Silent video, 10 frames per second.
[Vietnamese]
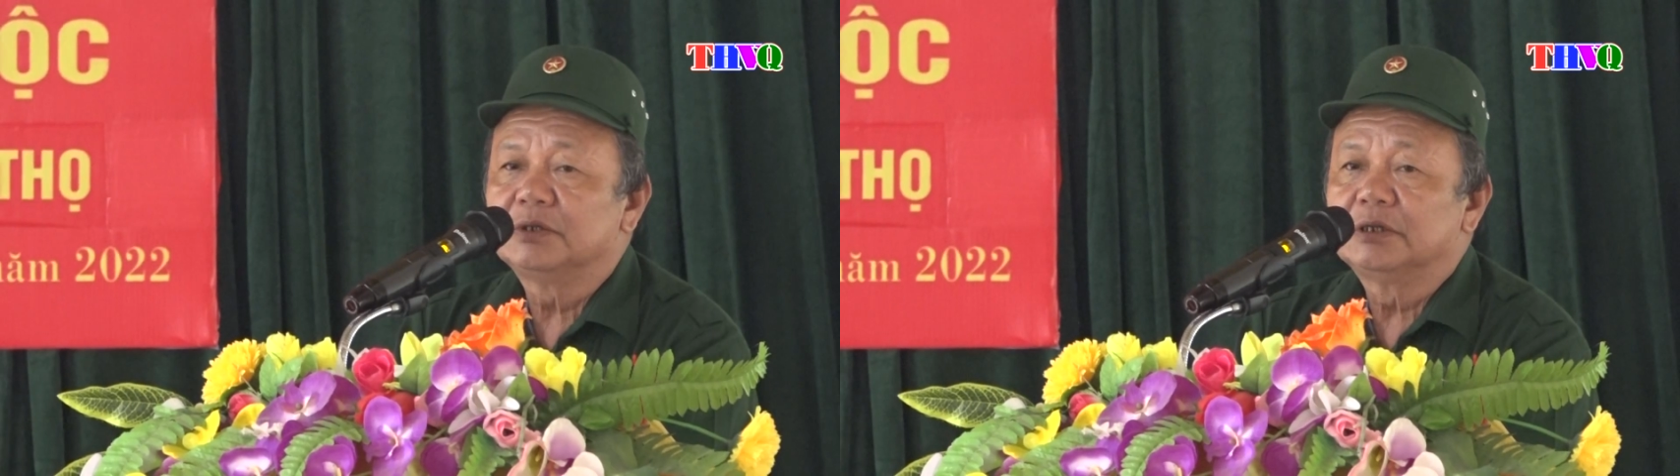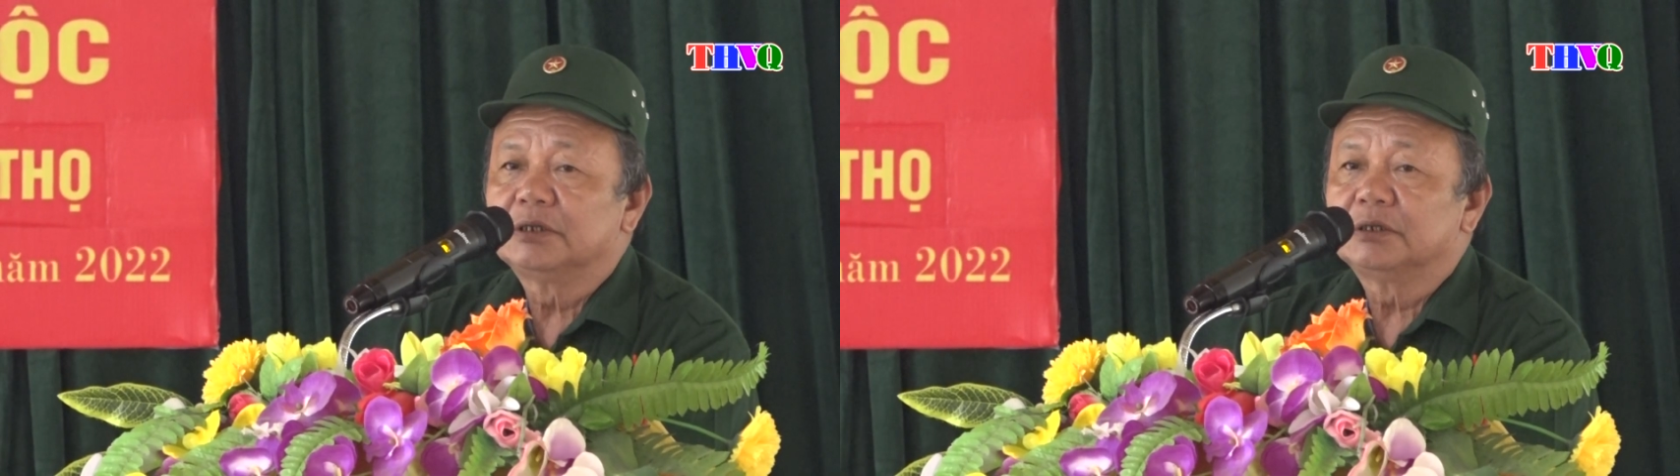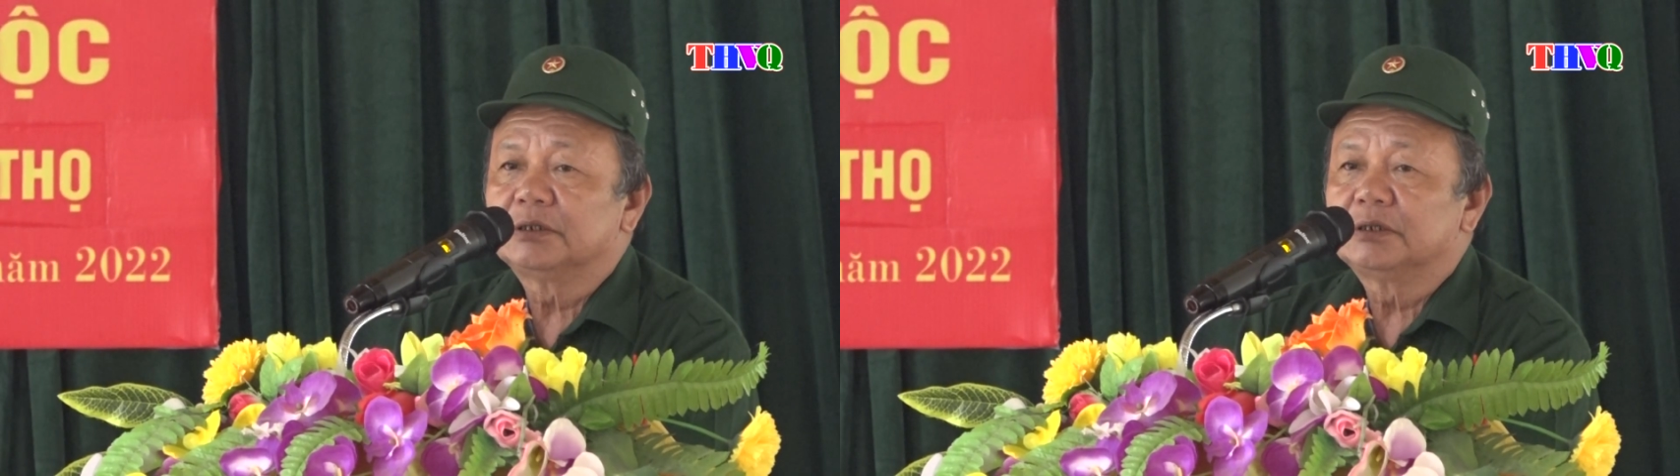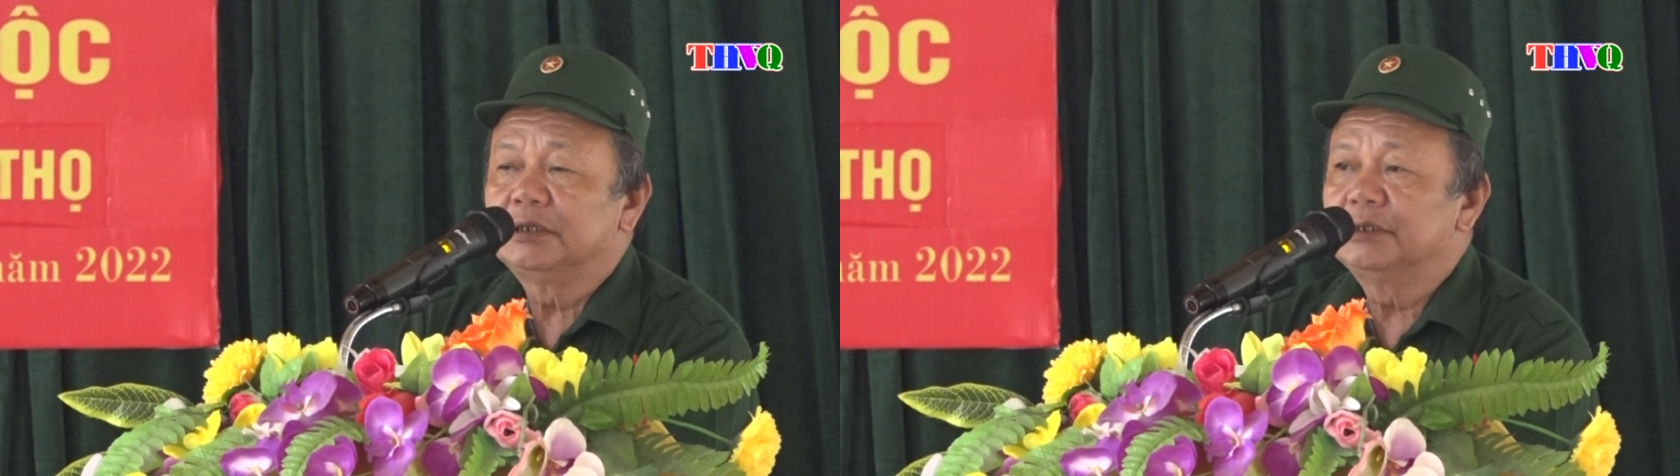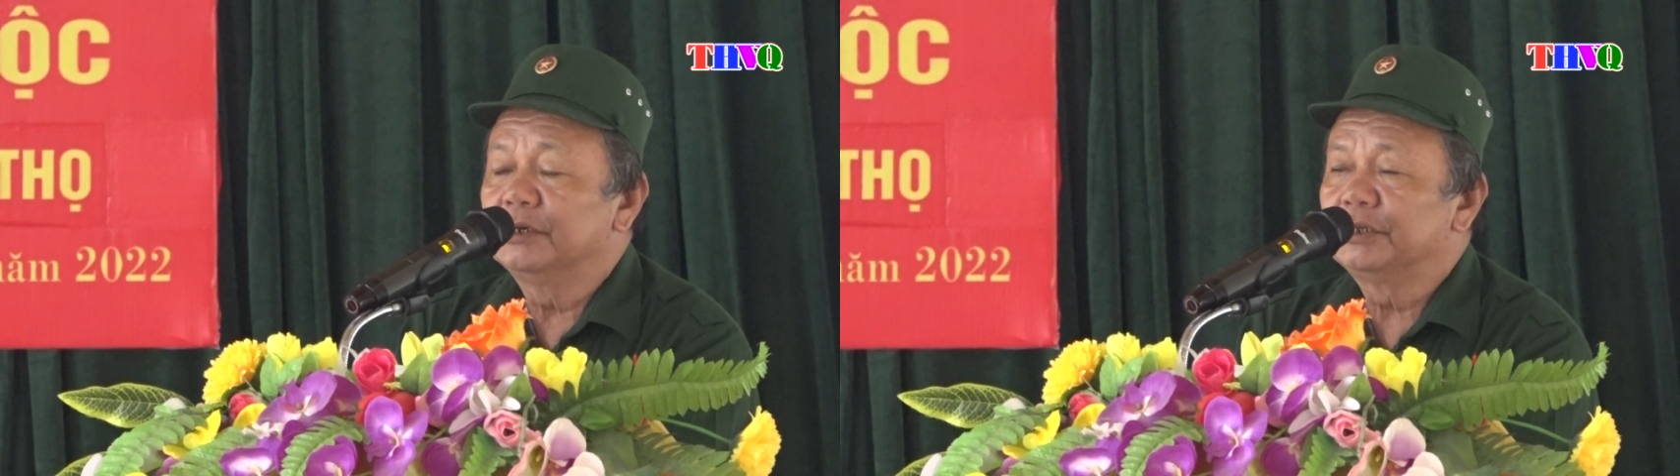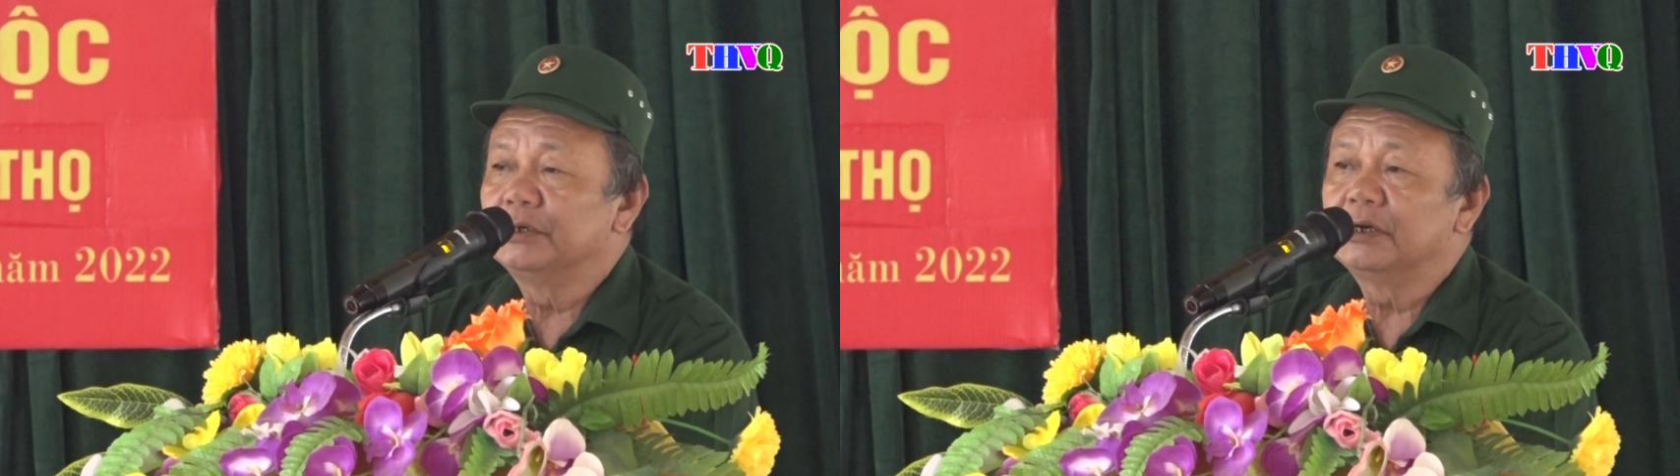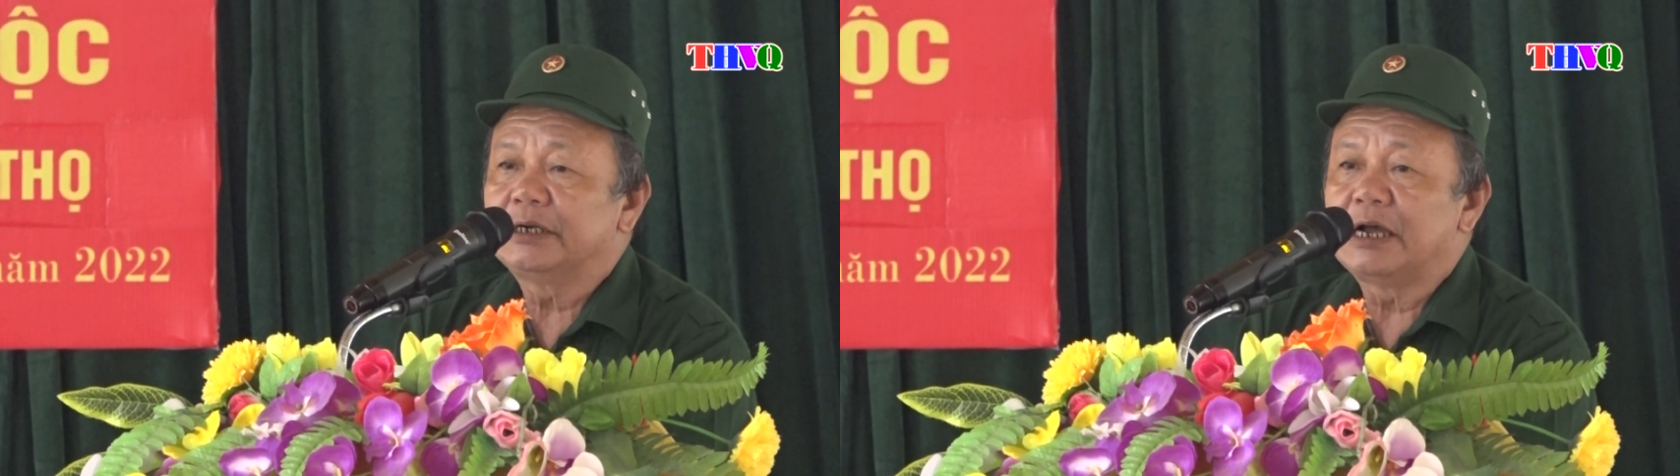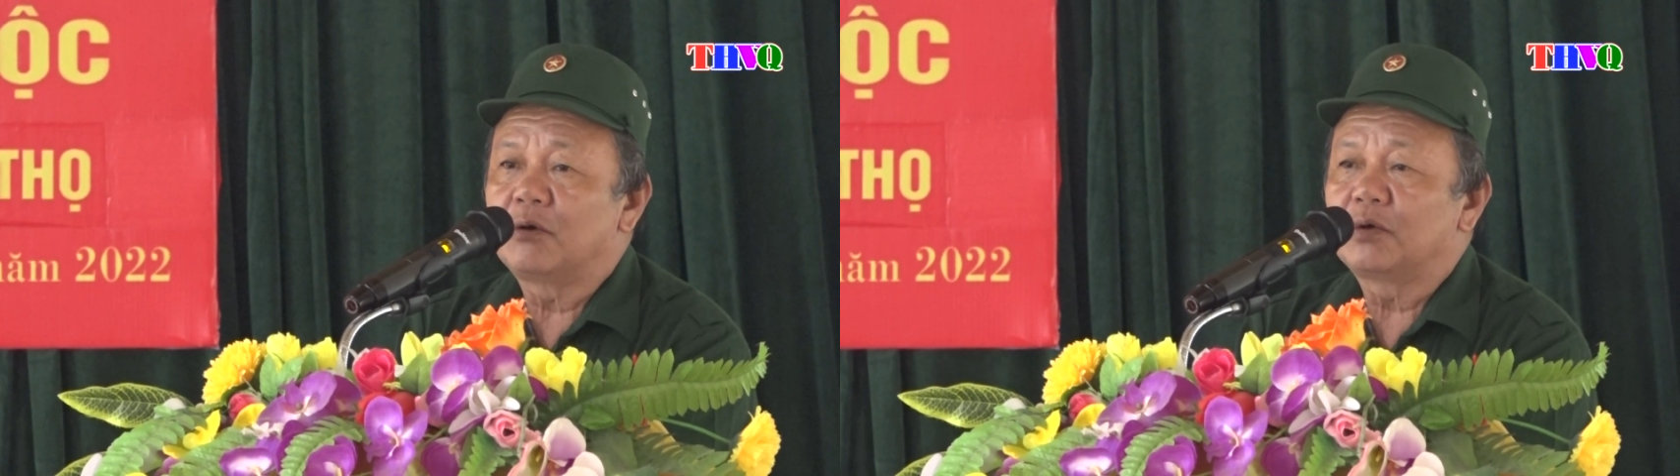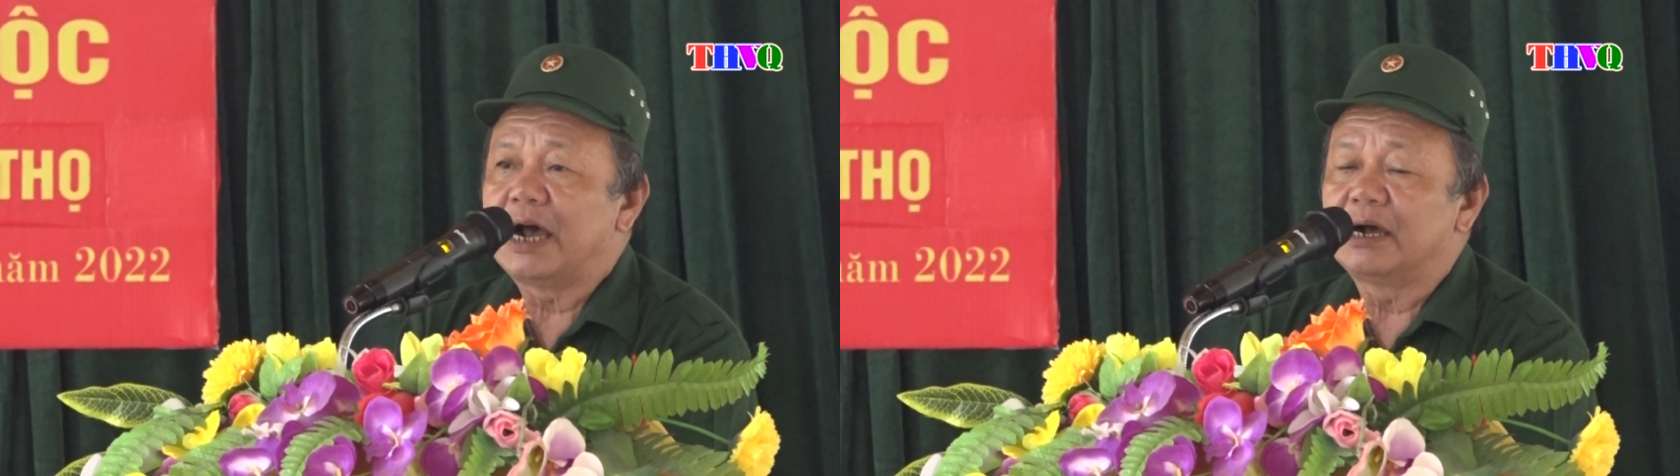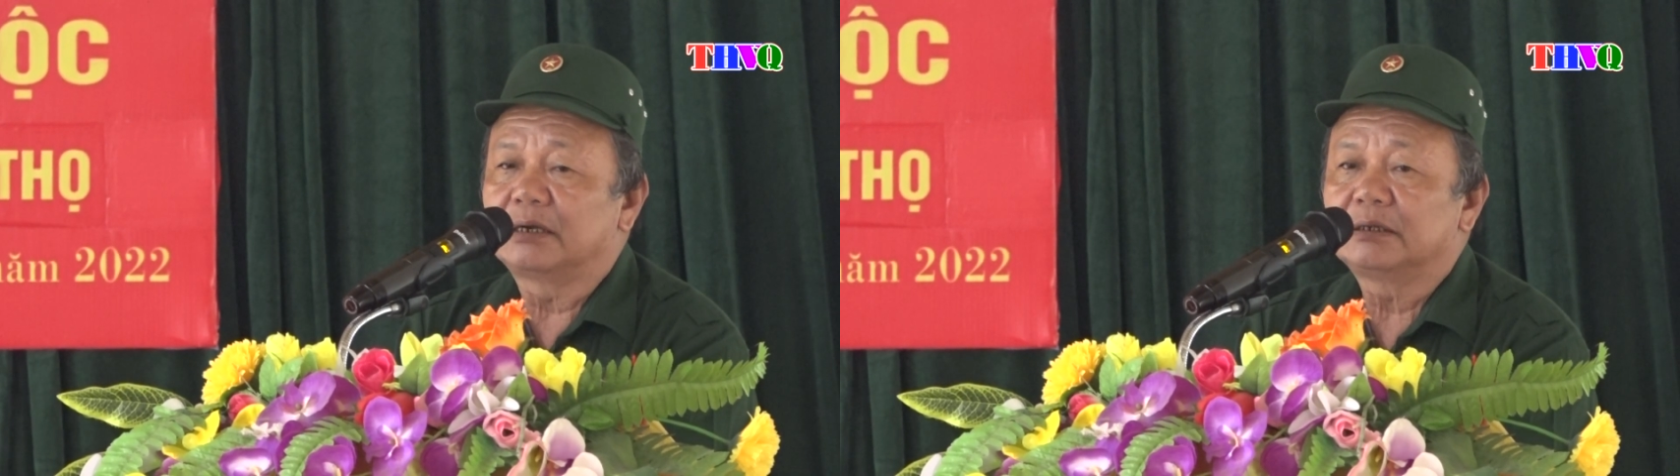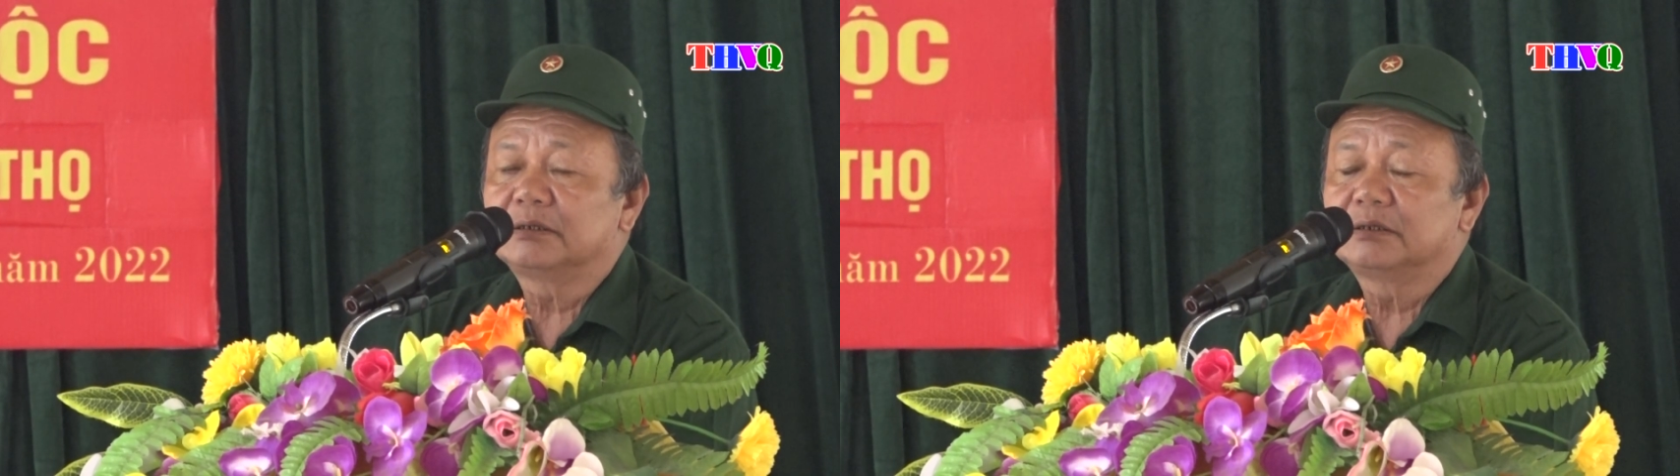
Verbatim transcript: được bài bỏ, đời sống kinh tế tinh thần ngày